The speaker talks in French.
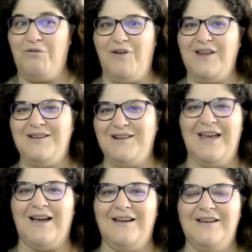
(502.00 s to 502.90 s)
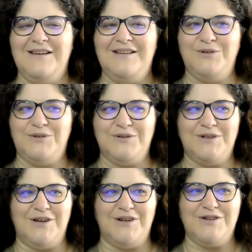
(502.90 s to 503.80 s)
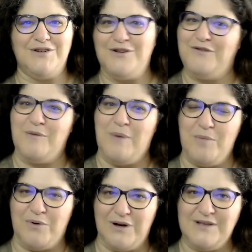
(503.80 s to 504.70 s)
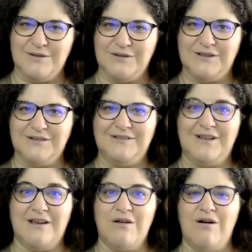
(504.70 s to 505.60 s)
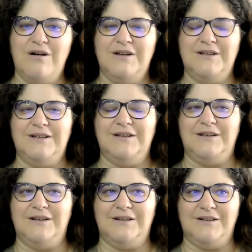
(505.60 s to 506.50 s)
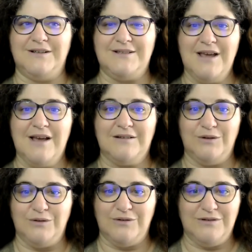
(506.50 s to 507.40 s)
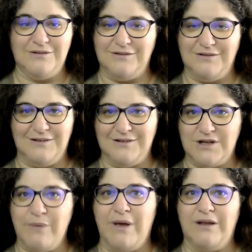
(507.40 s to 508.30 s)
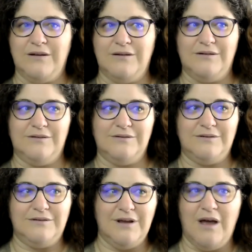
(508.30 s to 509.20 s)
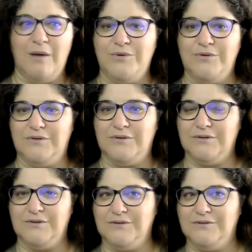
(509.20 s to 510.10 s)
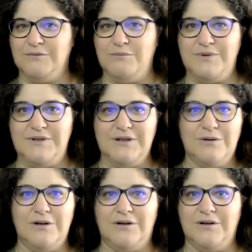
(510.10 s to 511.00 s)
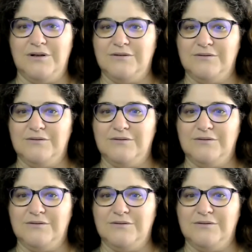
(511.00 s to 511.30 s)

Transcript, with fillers: on va être clair. Donc, je ne le fais pas pour les autres. D'accord euh, Certes, chaman, thérapeute, psychologue,